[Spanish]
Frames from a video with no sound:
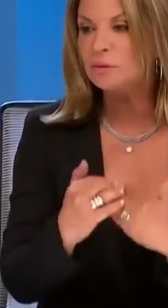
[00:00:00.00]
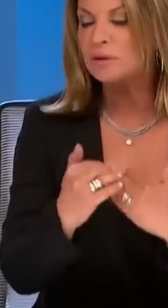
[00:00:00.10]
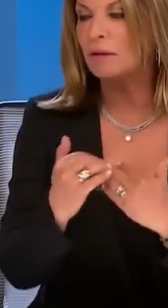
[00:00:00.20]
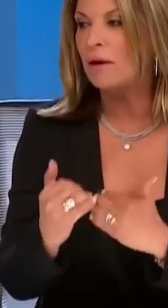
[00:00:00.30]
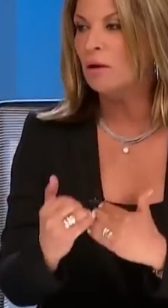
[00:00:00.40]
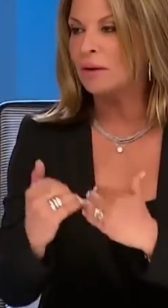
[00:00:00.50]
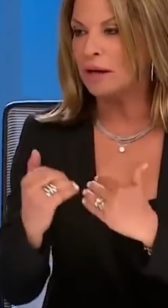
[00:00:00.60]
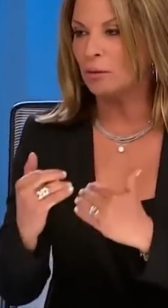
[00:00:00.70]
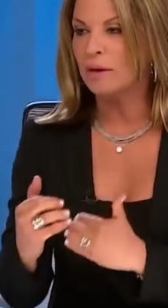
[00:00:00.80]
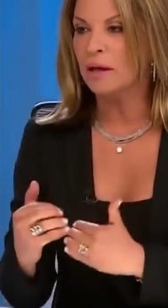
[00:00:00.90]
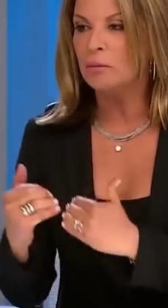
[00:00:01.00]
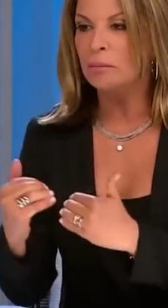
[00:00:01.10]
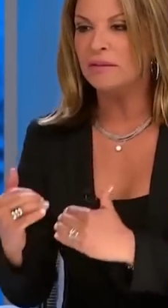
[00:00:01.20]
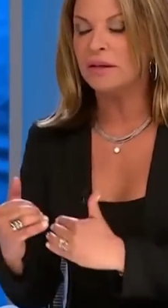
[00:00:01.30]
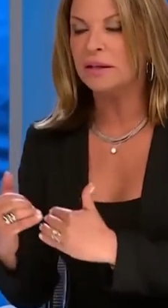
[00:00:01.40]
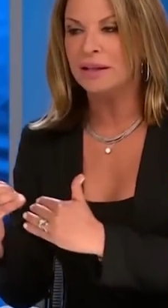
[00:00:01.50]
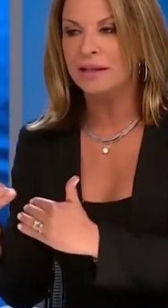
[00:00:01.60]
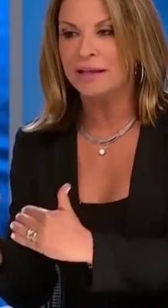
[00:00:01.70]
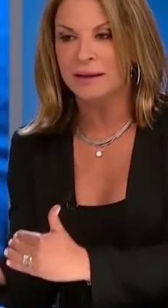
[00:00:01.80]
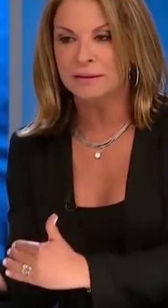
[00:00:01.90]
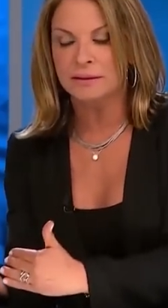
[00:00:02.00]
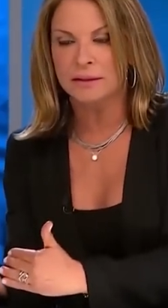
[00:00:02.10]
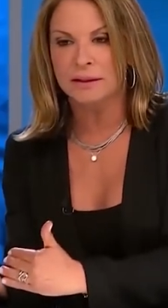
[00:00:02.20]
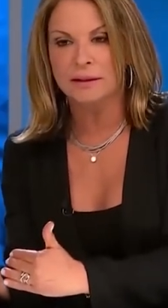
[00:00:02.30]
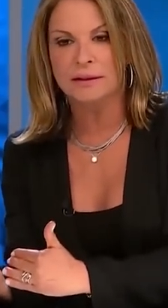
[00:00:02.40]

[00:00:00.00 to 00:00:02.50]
un trabajo para cuidar a un paciente de cáncer